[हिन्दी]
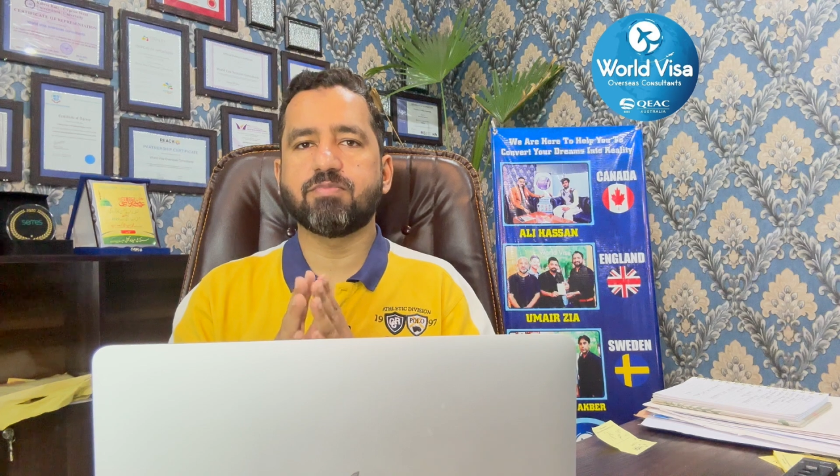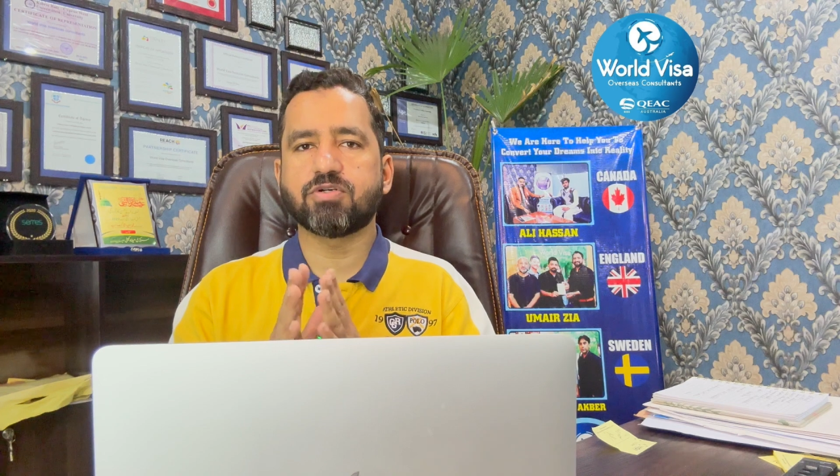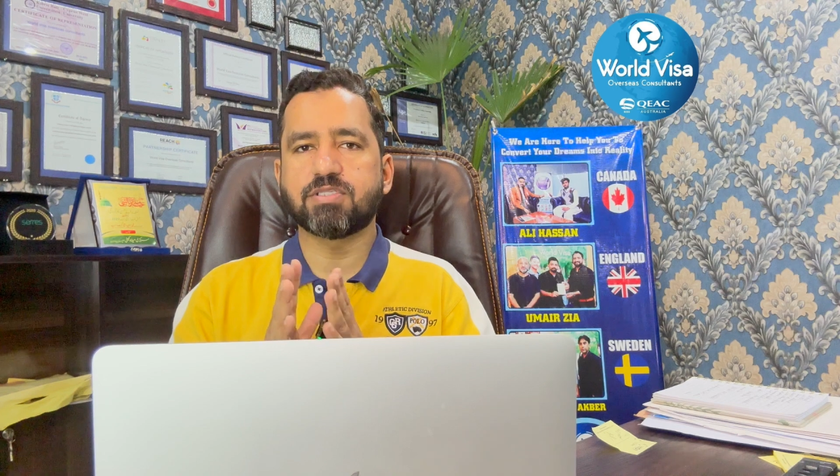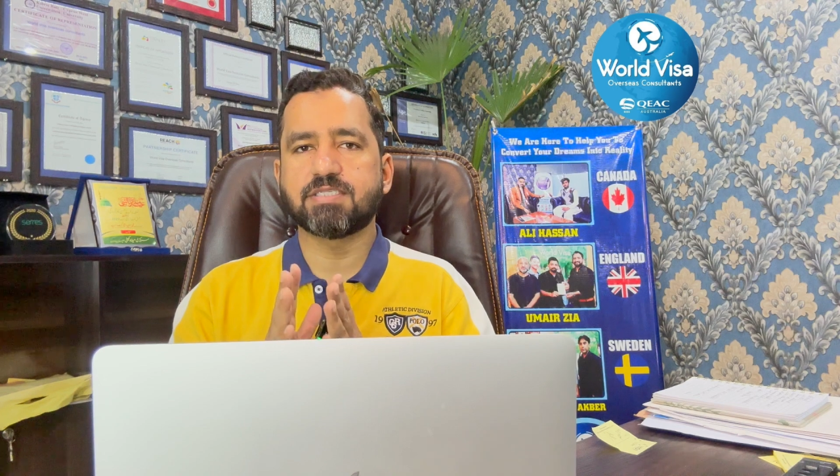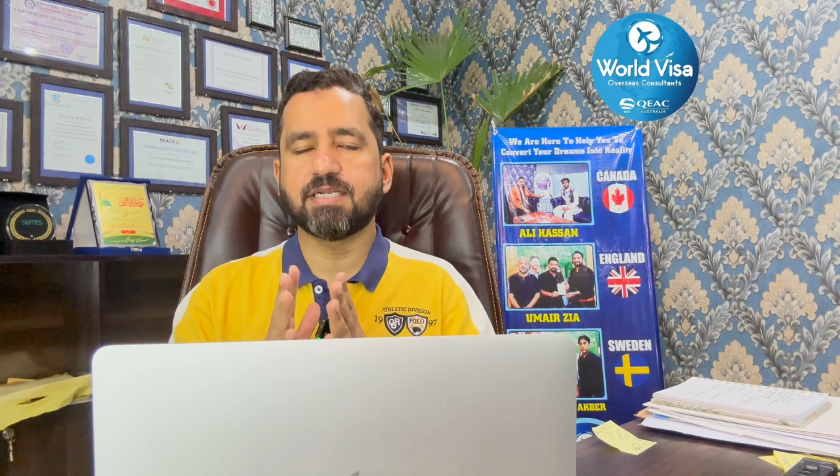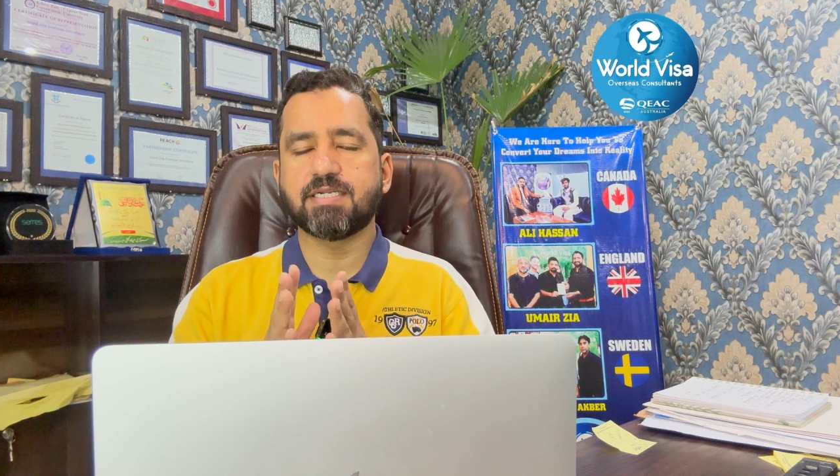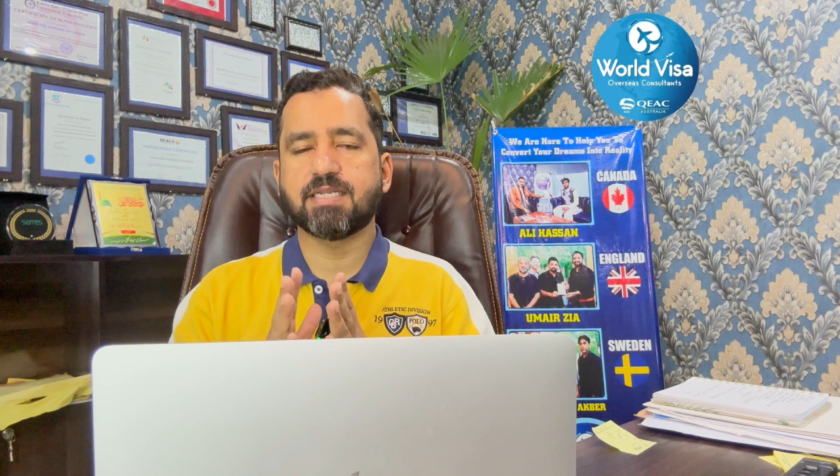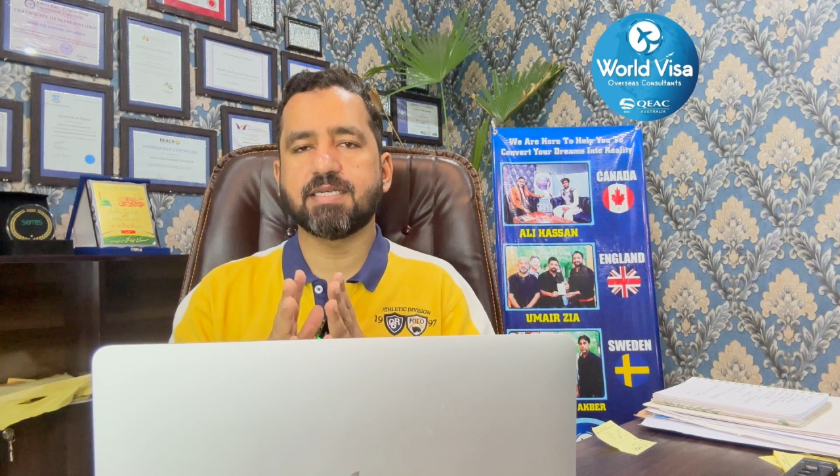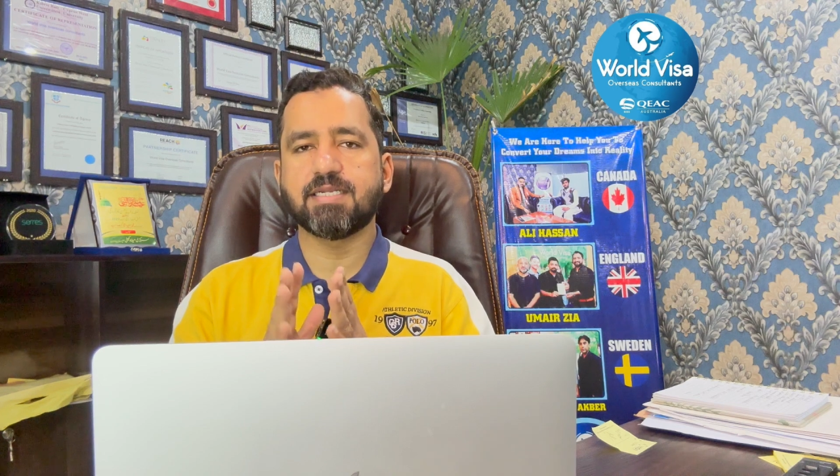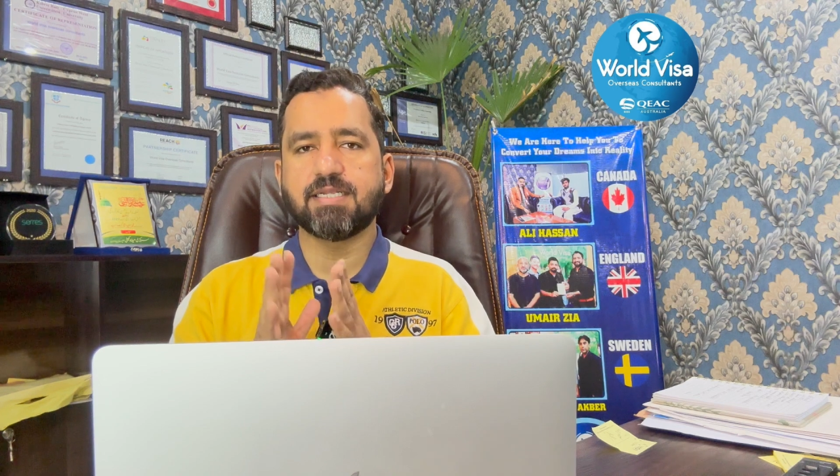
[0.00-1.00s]
मख्तसर
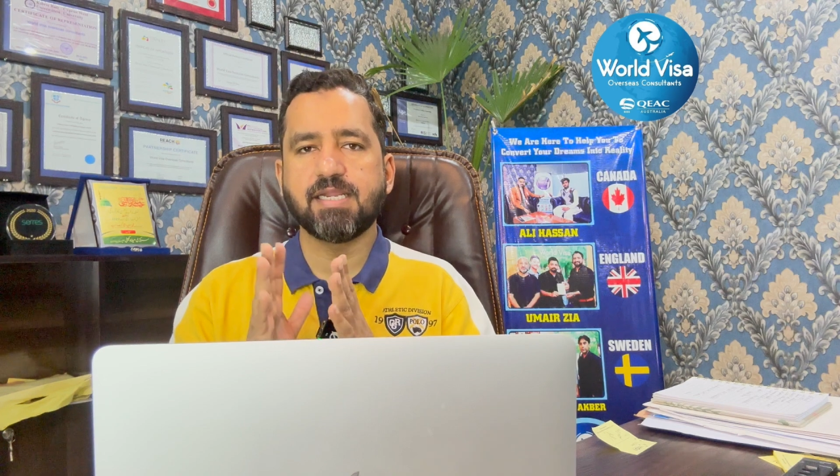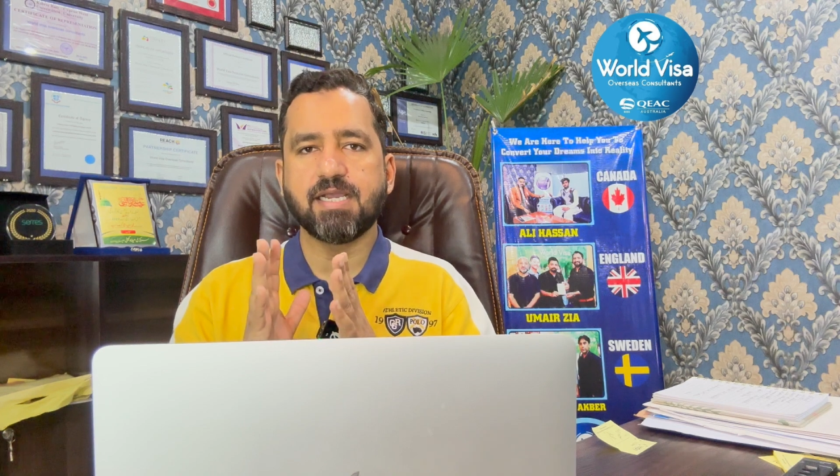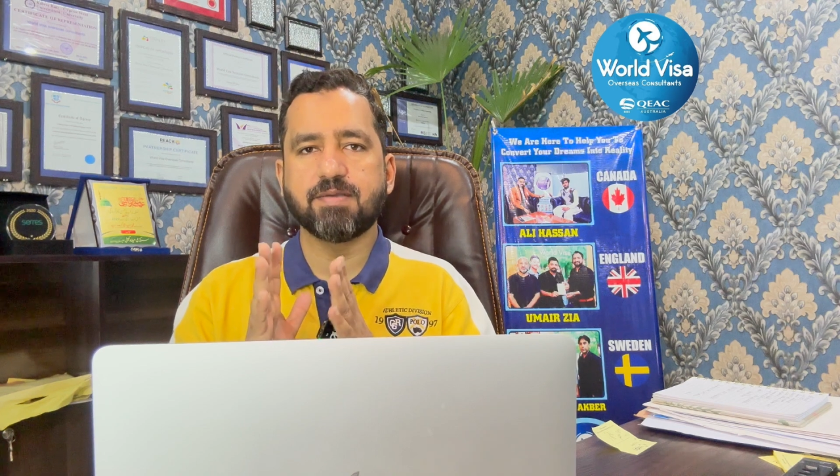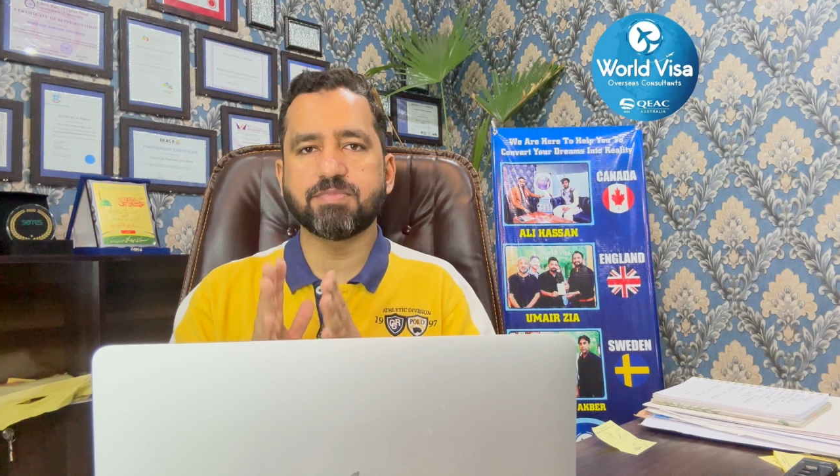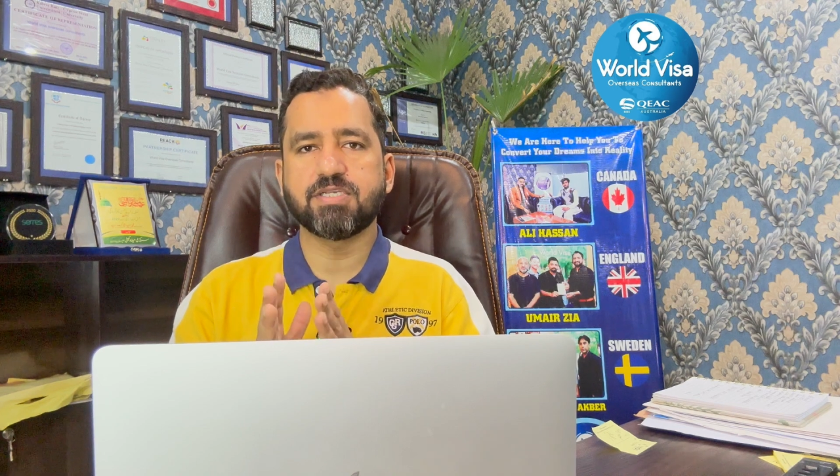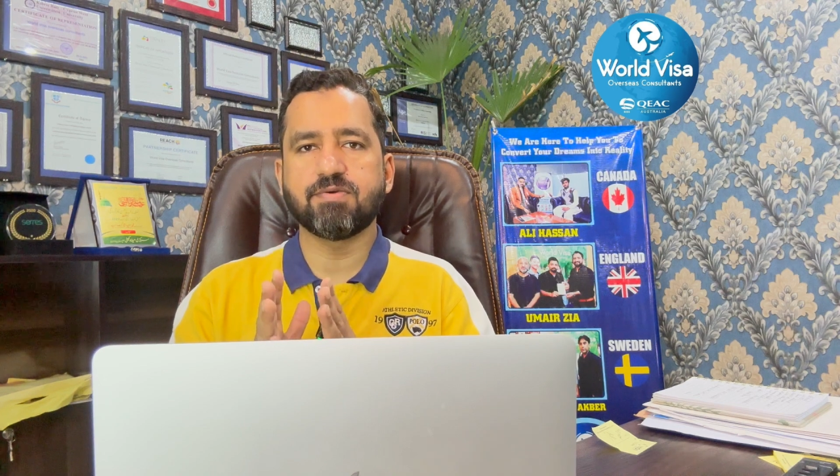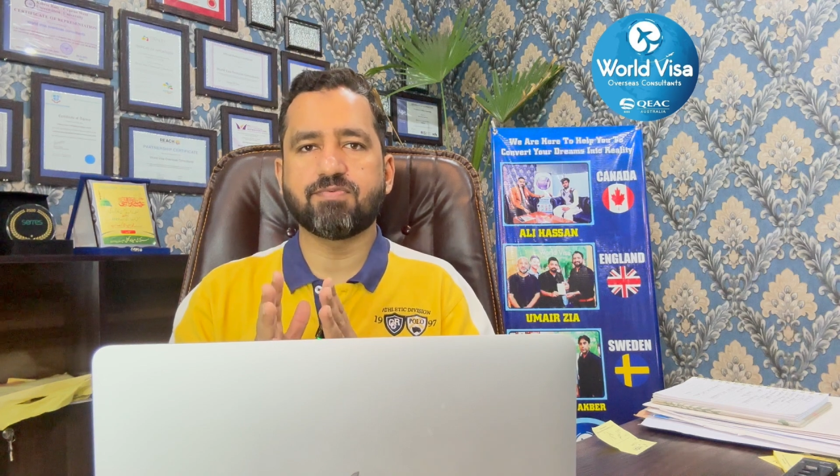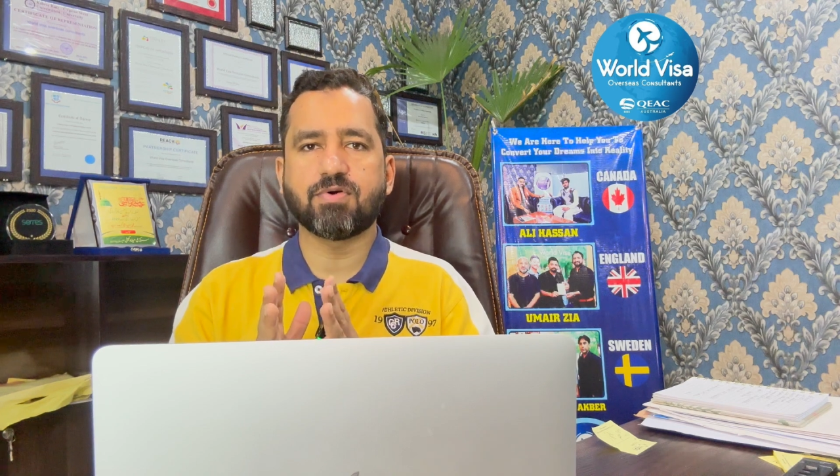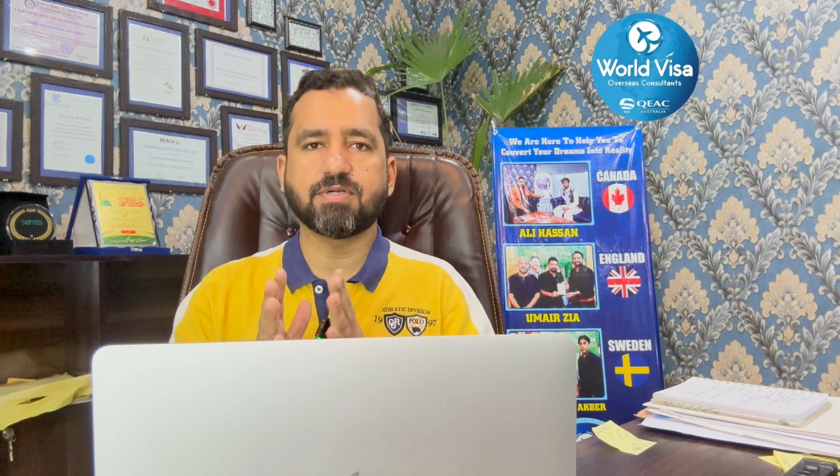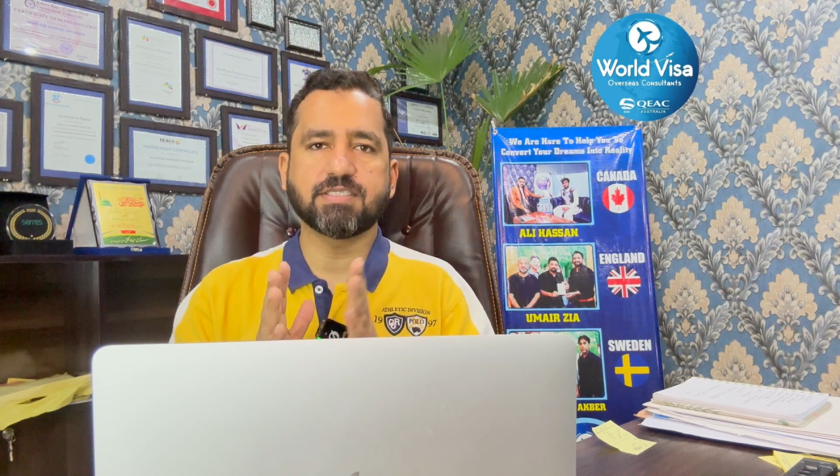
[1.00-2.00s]
करने के लिए हम सिर्फ
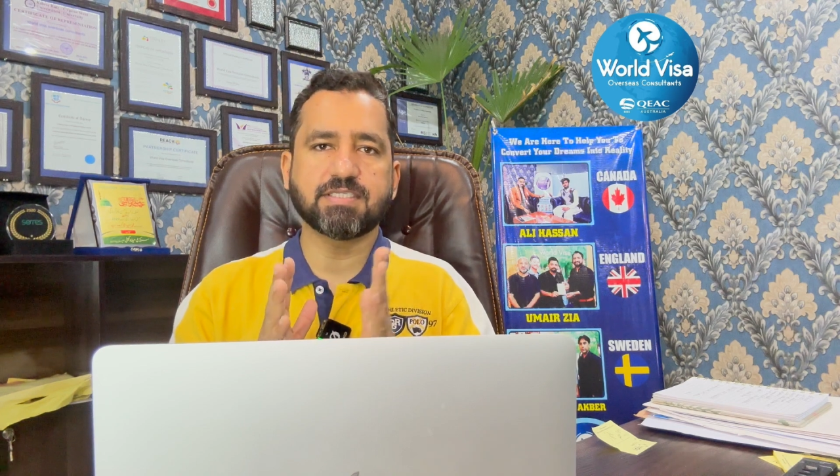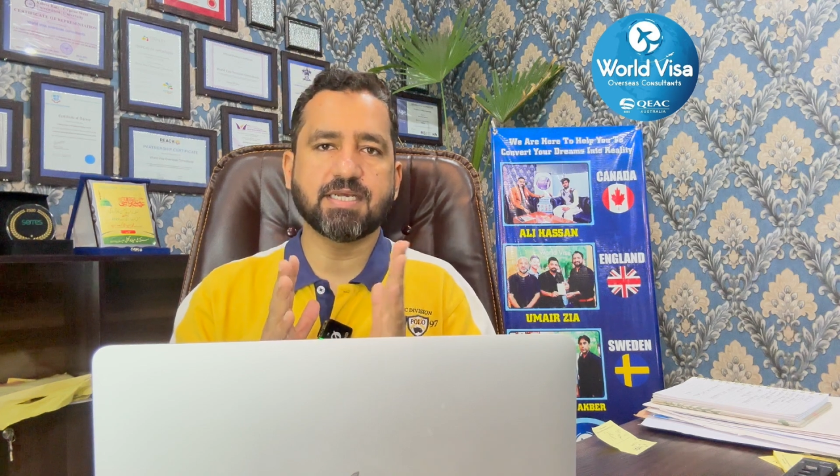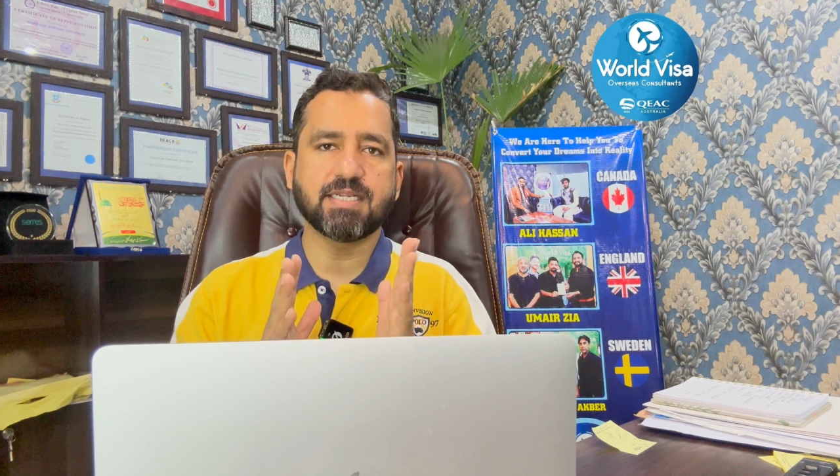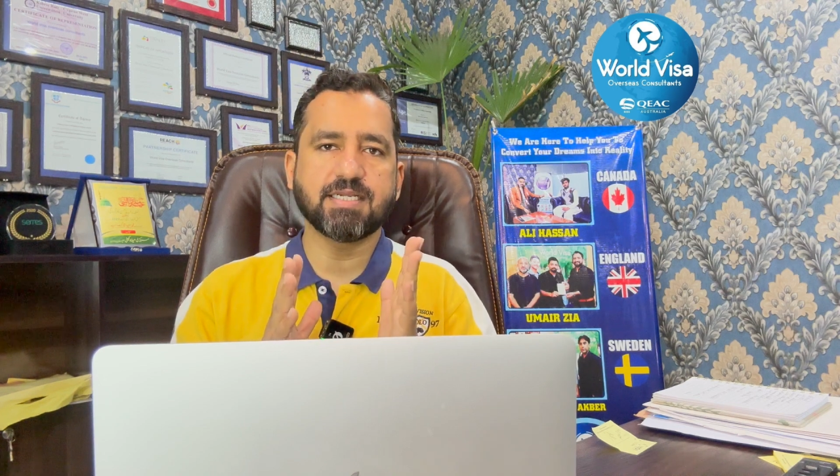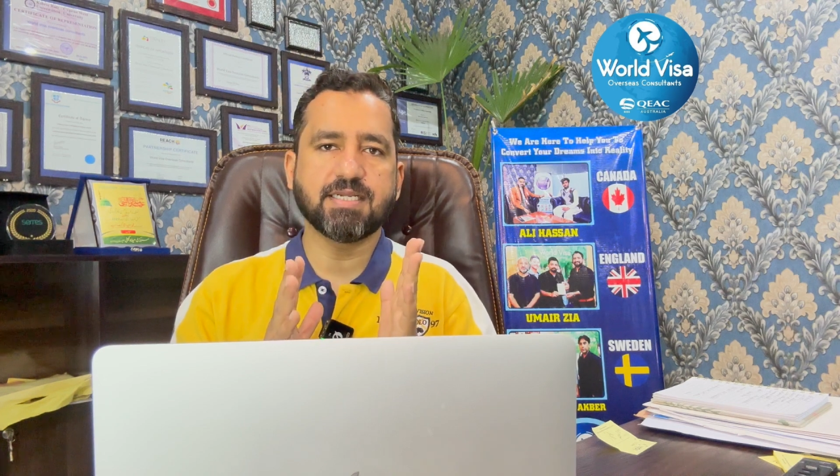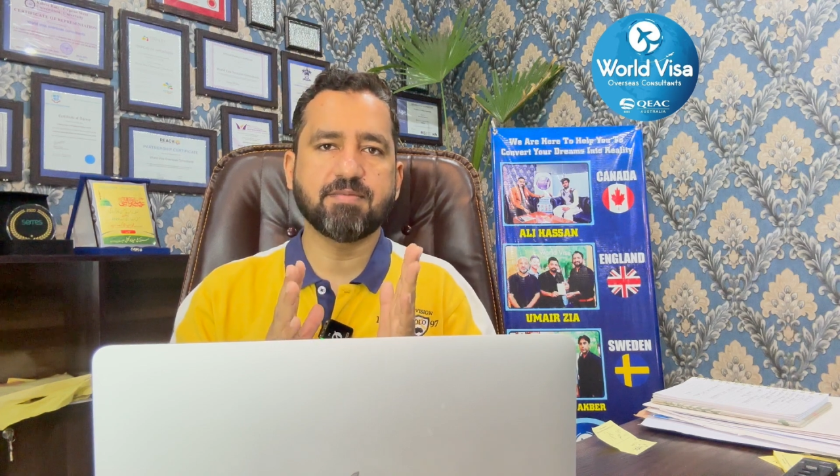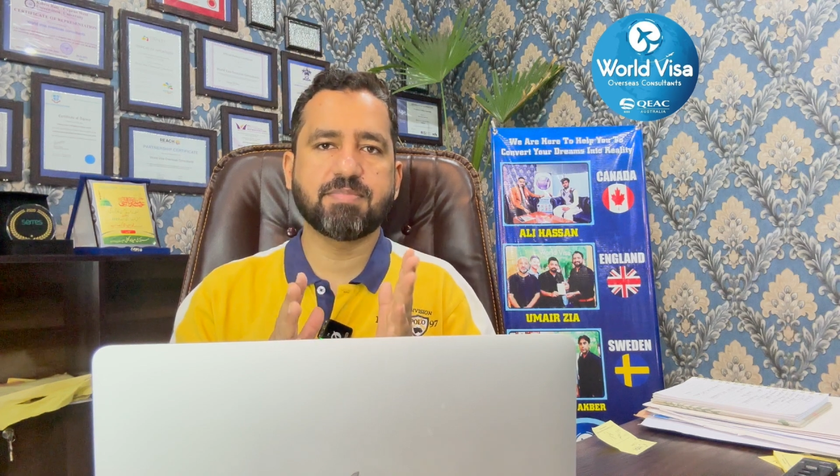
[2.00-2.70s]
फोकस करेंगे